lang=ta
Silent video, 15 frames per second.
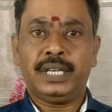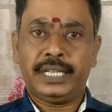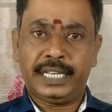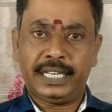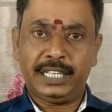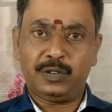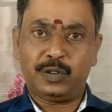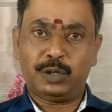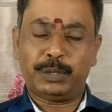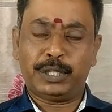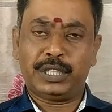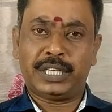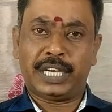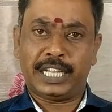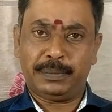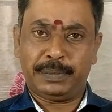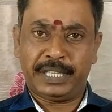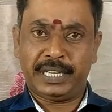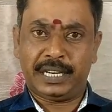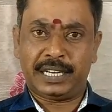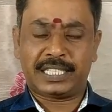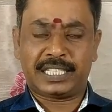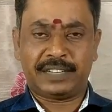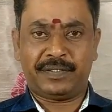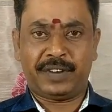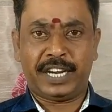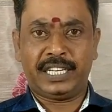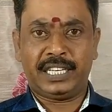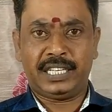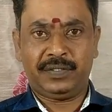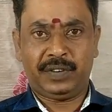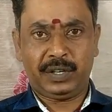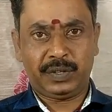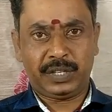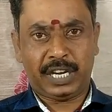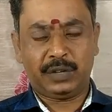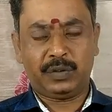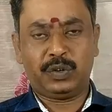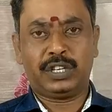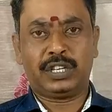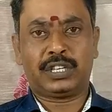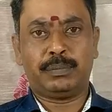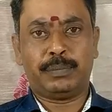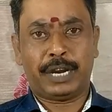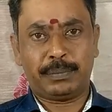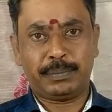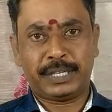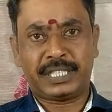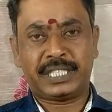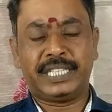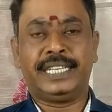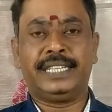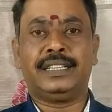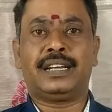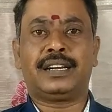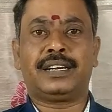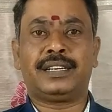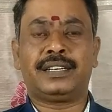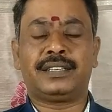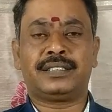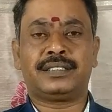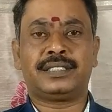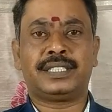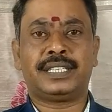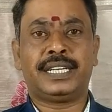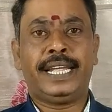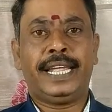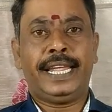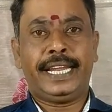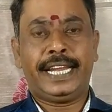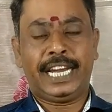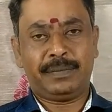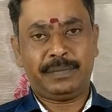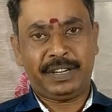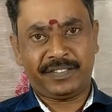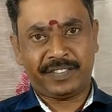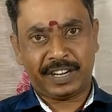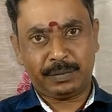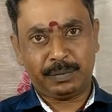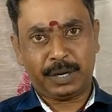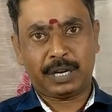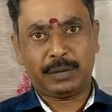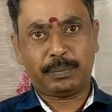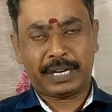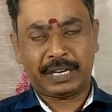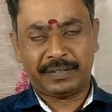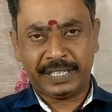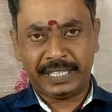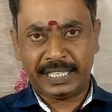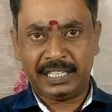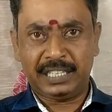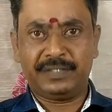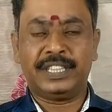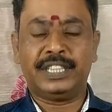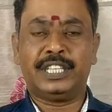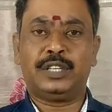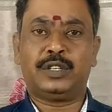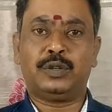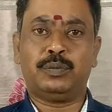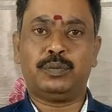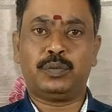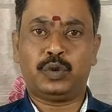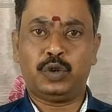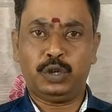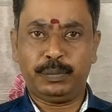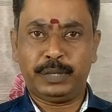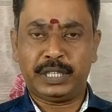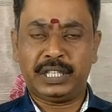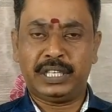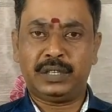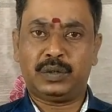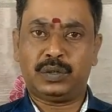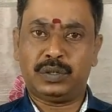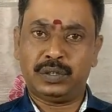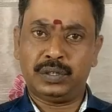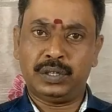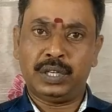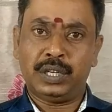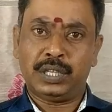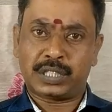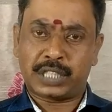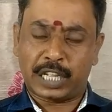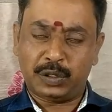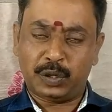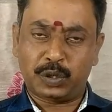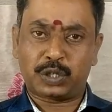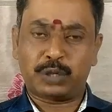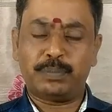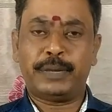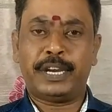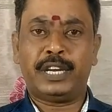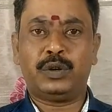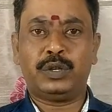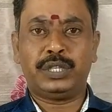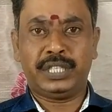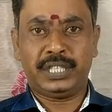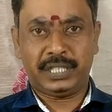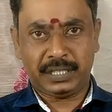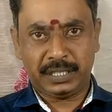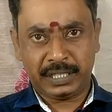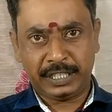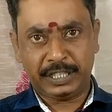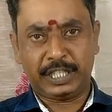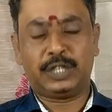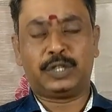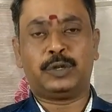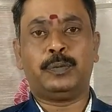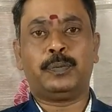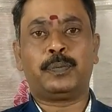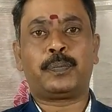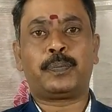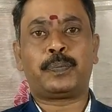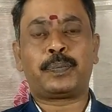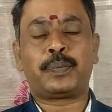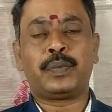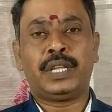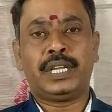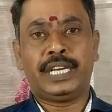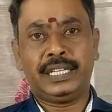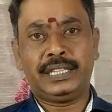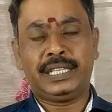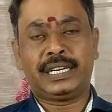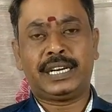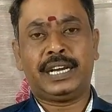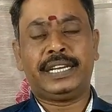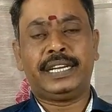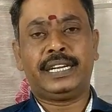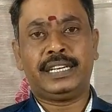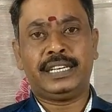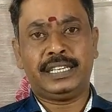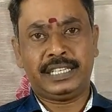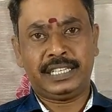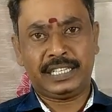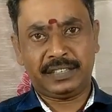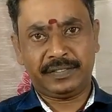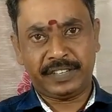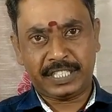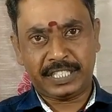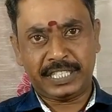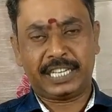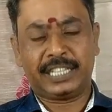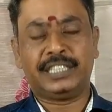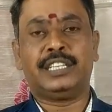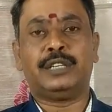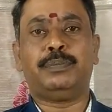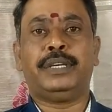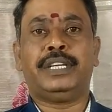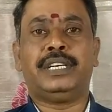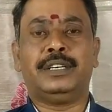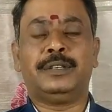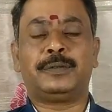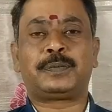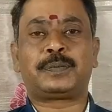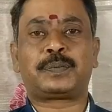இரண்டு ஒன்பதுக்கு அதிபதியான செவ்வாய் இவ்வளவு நாள் உங்களுக்கு பலம் பெற்று இருந்தார் எனவே வருமானம் பல வழிகளில் வந்திருக்கும் குடும்பத்தில் சந்தோஷம் மேலோங்கி இருந்திருக்கும் எடுத்த காரியங்களில் நீங்கள் வெற்றி அடைந்திருப்பீர்கள்